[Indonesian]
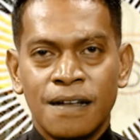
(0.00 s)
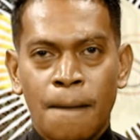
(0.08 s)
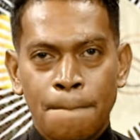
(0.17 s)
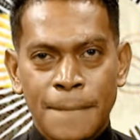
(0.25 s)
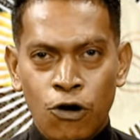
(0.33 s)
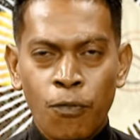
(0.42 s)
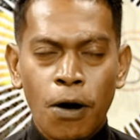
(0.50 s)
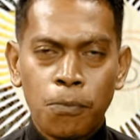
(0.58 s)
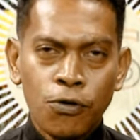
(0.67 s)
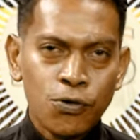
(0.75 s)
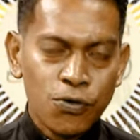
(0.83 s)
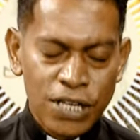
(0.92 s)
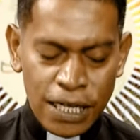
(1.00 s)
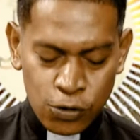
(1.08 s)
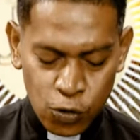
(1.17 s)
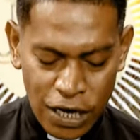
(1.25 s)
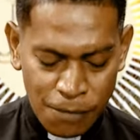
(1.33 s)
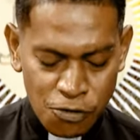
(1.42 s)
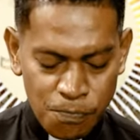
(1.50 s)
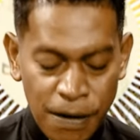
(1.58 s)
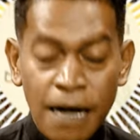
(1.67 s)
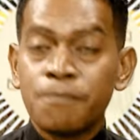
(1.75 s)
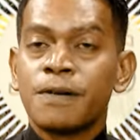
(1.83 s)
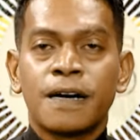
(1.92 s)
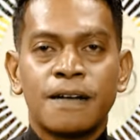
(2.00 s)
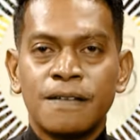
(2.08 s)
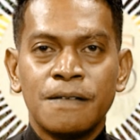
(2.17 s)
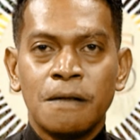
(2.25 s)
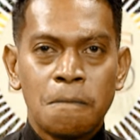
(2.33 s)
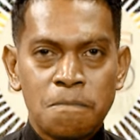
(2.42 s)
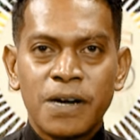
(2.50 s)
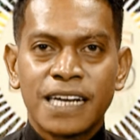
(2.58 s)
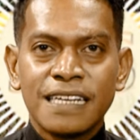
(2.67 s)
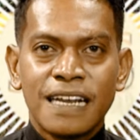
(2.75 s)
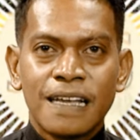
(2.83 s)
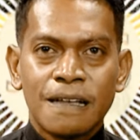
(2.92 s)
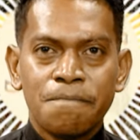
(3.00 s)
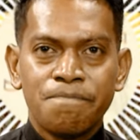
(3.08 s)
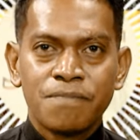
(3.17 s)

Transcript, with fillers: Maromak mundunian tu eramu papa, makidane.